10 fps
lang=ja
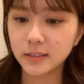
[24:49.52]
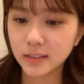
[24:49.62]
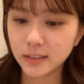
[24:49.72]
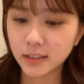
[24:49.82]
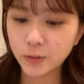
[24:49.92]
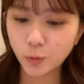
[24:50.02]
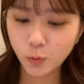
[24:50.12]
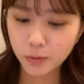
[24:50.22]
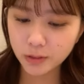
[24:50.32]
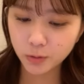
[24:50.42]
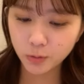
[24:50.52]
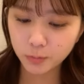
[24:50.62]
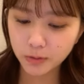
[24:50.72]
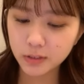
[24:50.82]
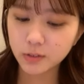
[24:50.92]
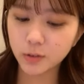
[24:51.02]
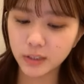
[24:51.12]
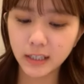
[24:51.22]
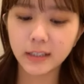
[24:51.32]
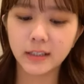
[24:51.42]
絶対そこを場所をまず取
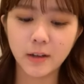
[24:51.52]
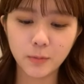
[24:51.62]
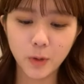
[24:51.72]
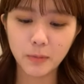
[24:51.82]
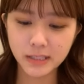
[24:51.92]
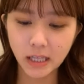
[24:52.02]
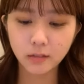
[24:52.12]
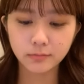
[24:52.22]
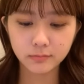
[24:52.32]
りたいって思いました